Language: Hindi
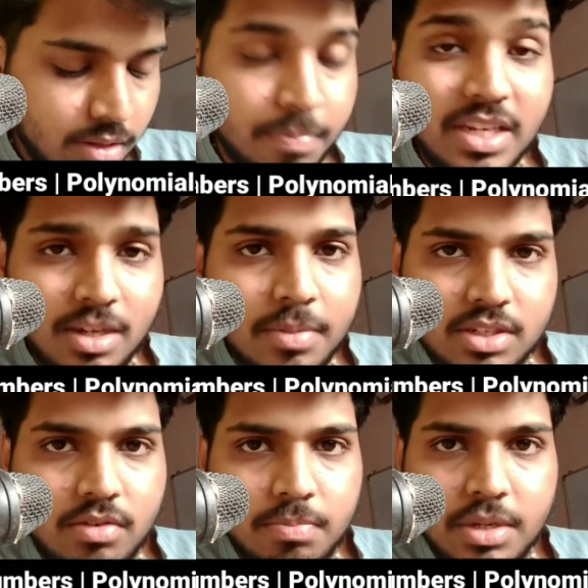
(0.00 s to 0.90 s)
पेज नंबर
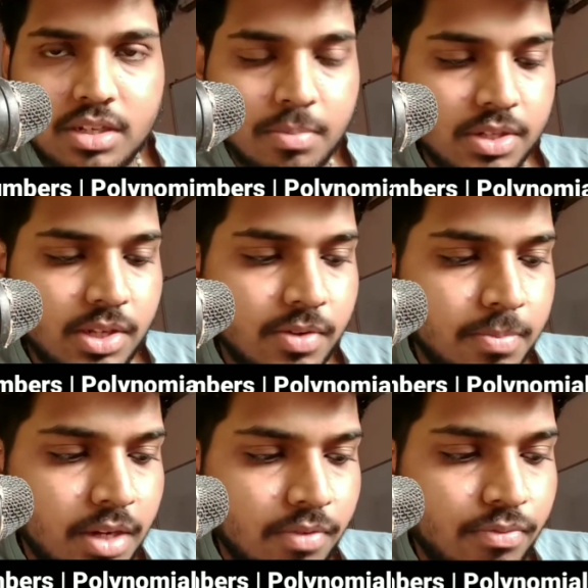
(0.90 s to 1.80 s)
सेवन पेज नंबर सेवन
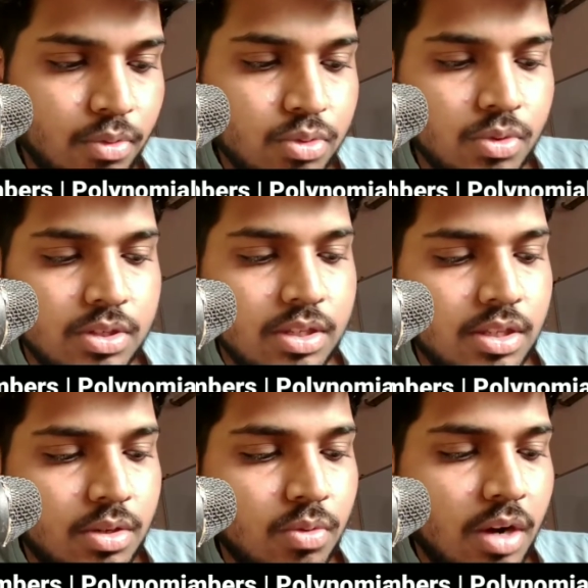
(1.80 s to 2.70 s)
में आप फोर्थ क्वेश्चन
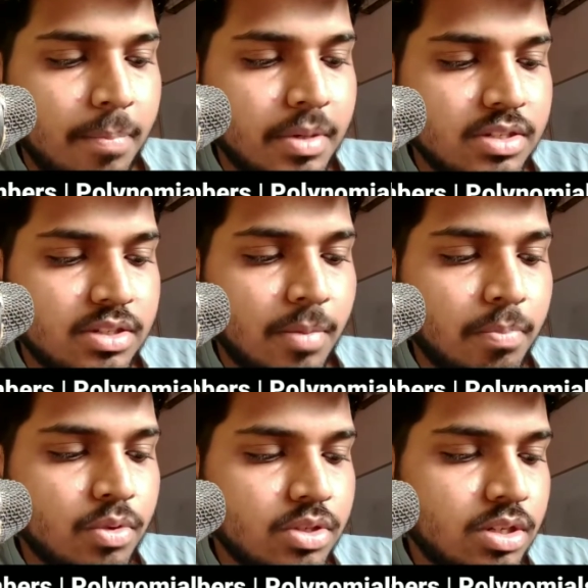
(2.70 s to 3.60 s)
देखो वहाँ पर सब
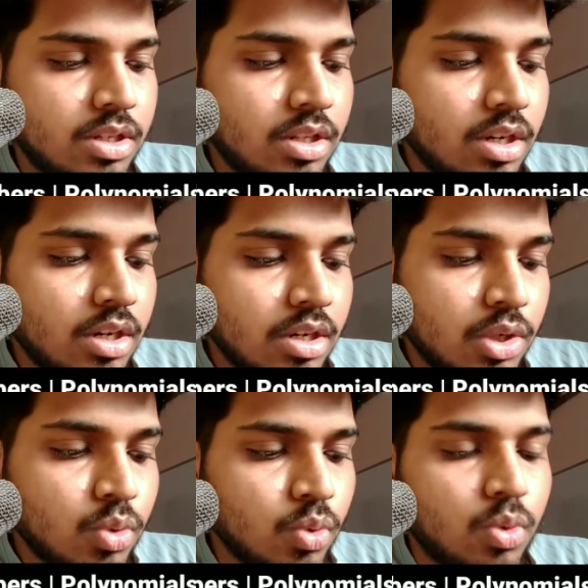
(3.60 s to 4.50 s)
क्वेश्चन
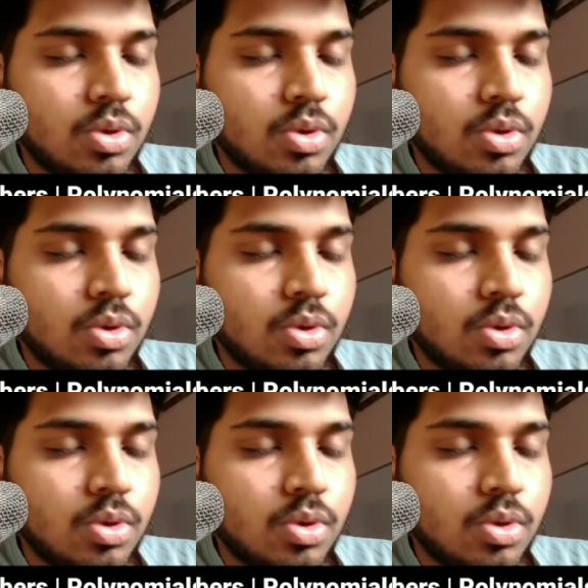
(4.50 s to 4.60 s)
टू